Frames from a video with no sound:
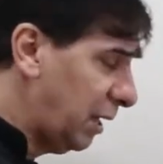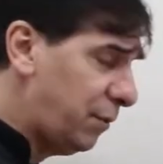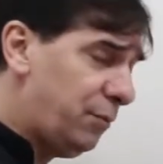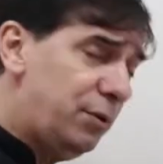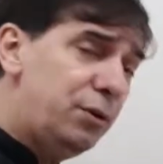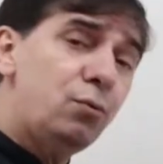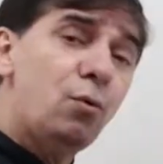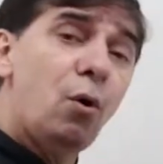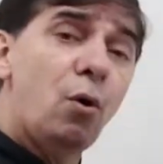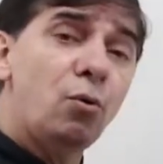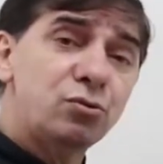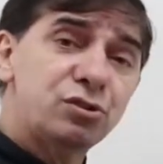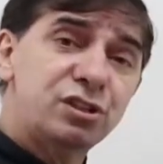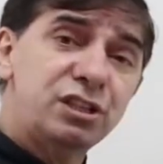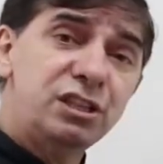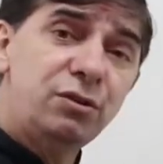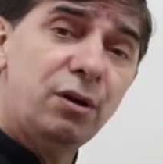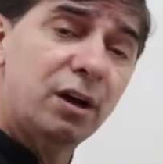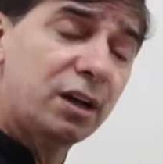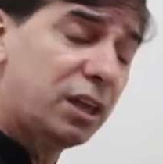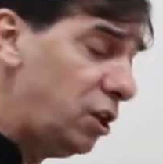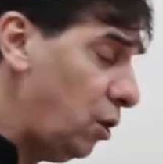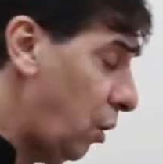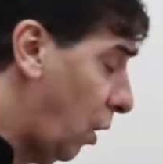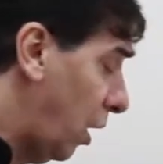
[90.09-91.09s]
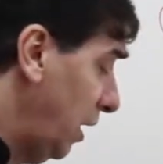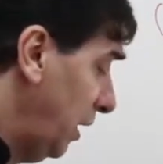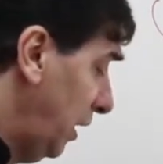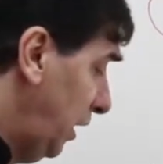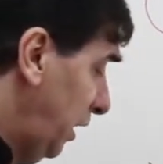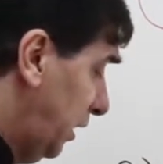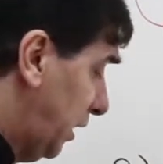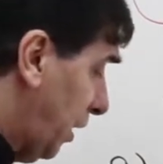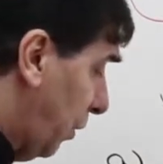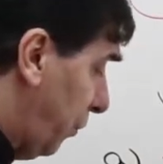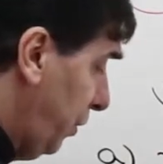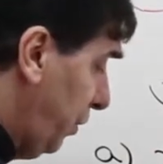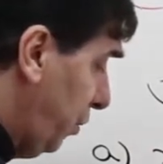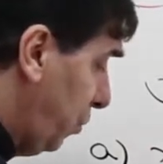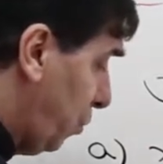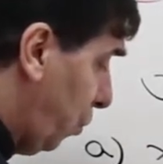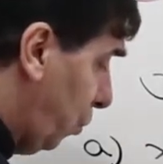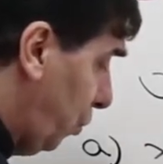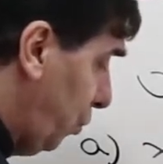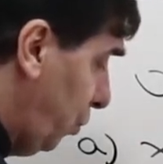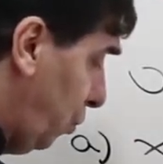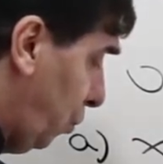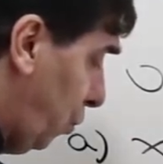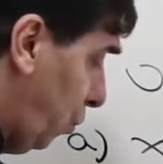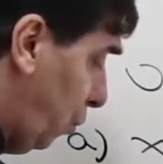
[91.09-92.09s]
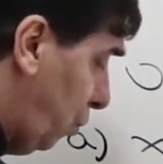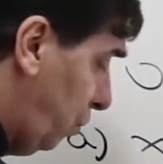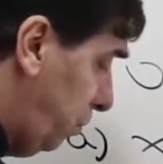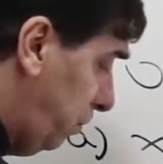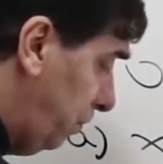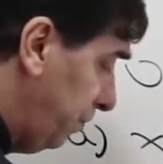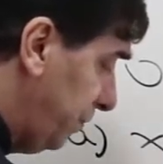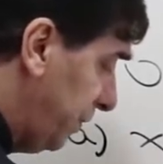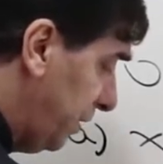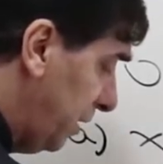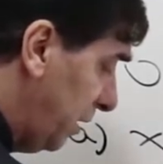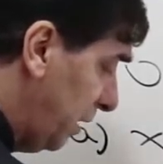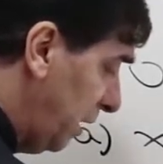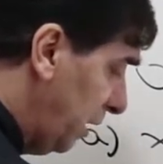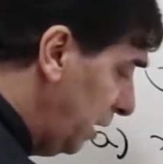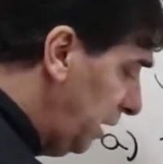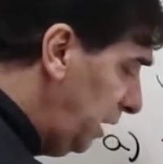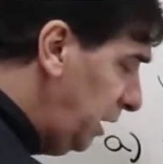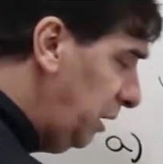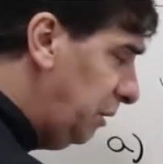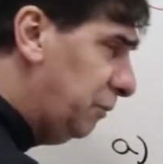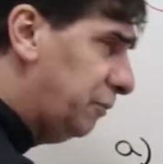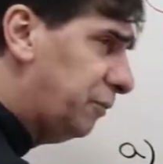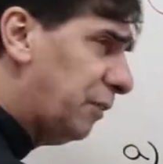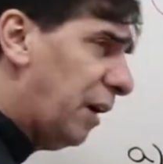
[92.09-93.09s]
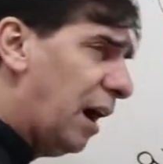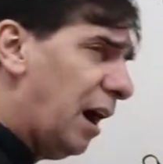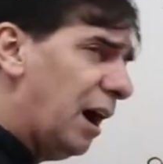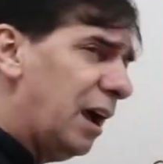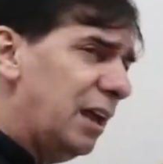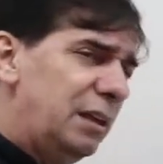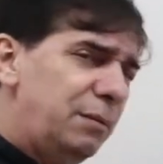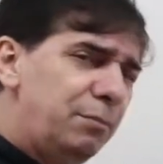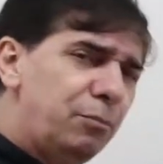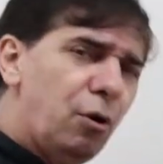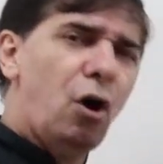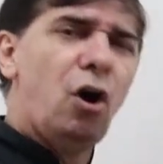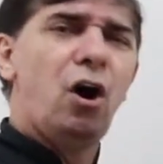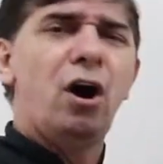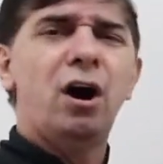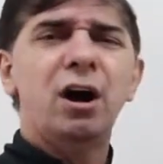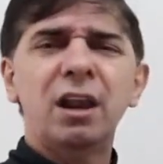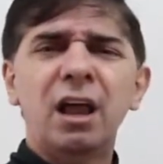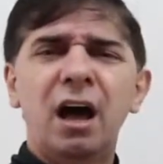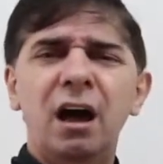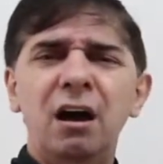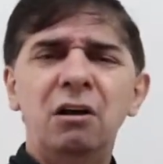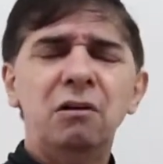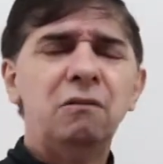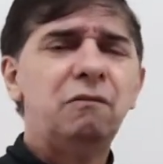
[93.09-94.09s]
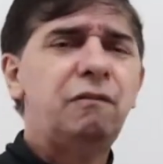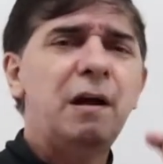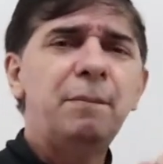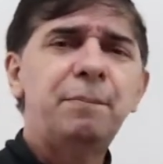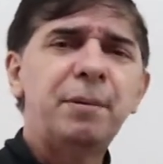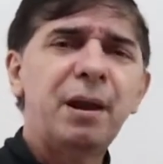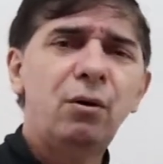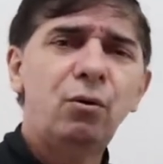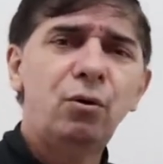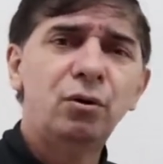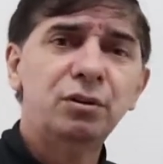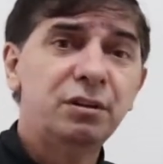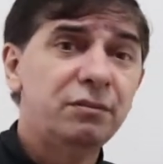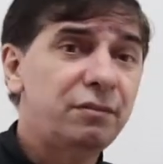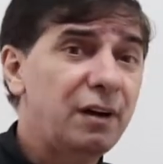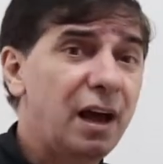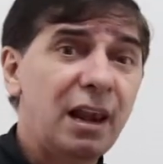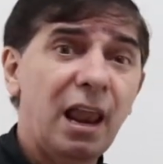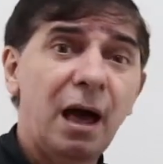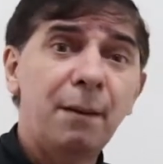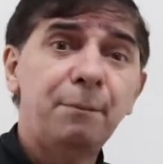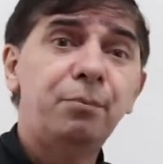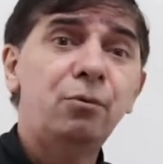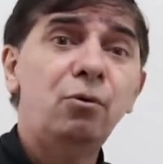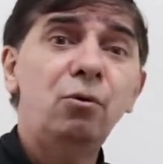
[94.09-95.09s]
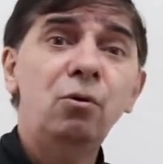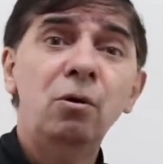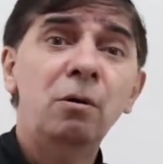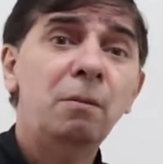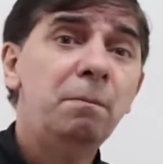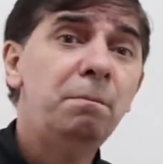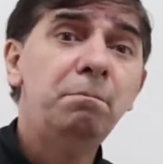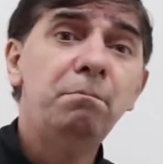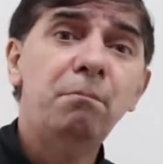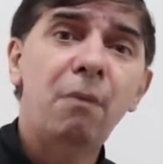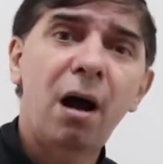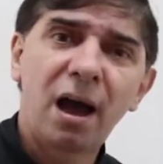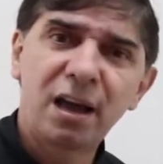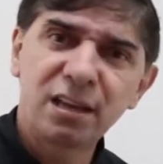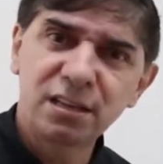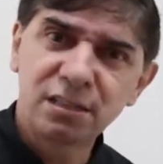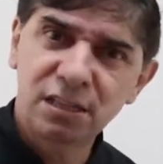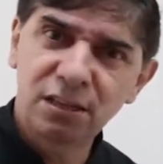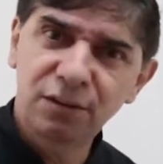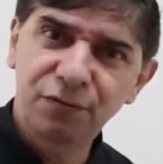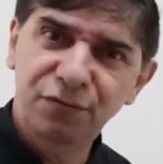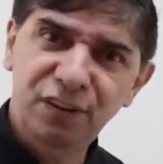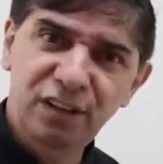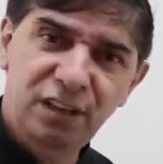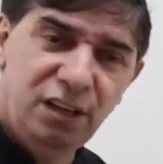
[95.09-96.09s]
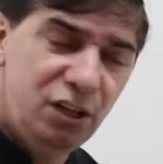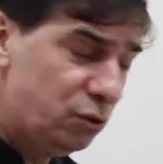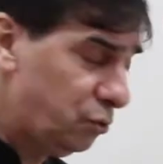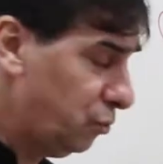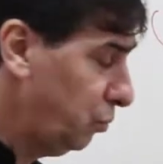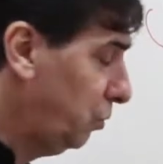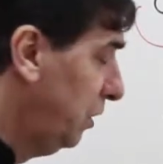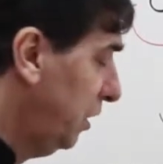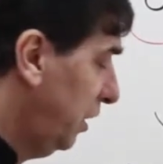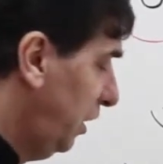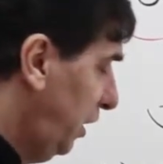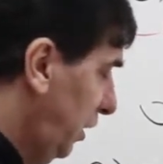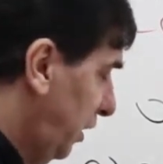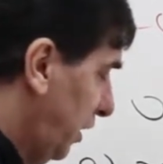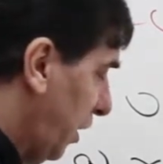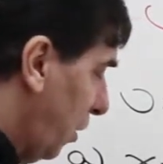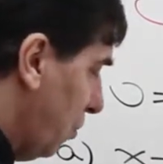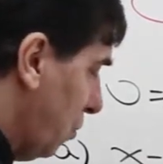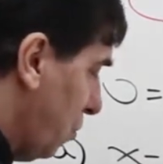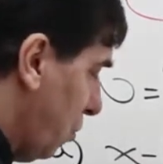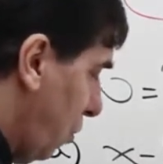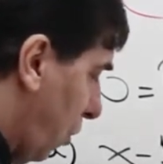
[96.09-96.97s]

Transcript: tem um igualzinho aqui, ó. Então inclui o 1 e vai embora. Vai para onde? Vai lá para o mais infinito. Então